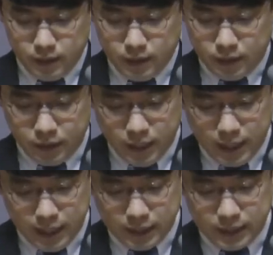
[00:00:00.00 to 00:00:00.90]
그들은
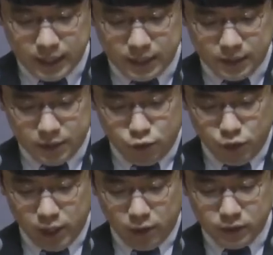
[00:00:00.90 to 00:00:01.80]
하나같이 자신들을
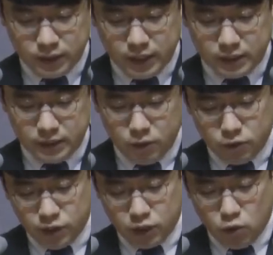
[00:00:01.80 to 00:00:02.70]
위해 언제나
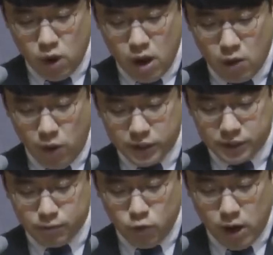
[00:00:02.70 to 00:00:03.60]
뜨거운 기도와
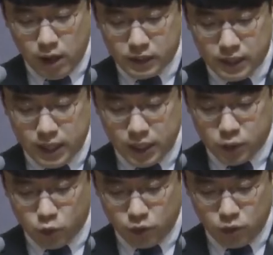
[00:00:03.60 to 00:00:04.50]
관심과 사랑의
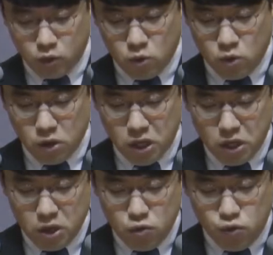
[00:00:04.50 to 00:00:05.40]
손길로
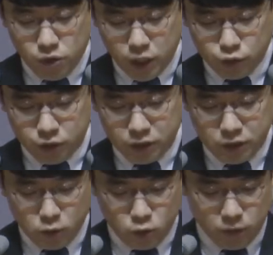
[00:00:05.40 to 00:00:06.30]
후원해 주시는
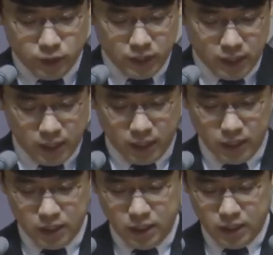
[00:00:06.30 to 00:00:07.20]
성도님들께
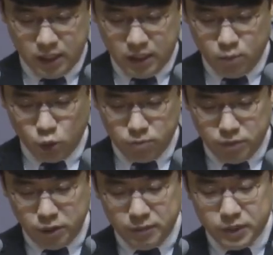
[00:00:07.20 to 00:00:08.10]
모든
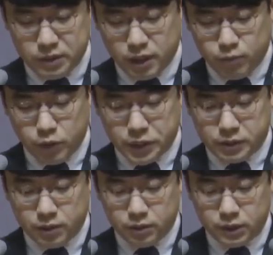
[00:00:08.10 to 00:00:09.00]
별님들을
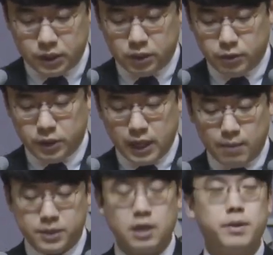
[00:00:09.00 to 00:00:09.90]
대표해서 진심 어린
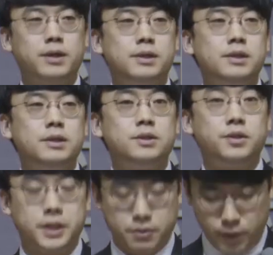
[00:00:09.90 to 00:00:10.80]
감사의 말을
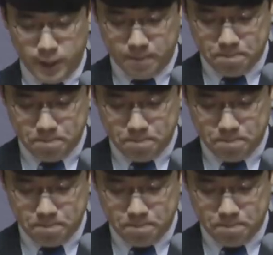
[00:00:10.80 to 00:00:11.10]
전했습니다.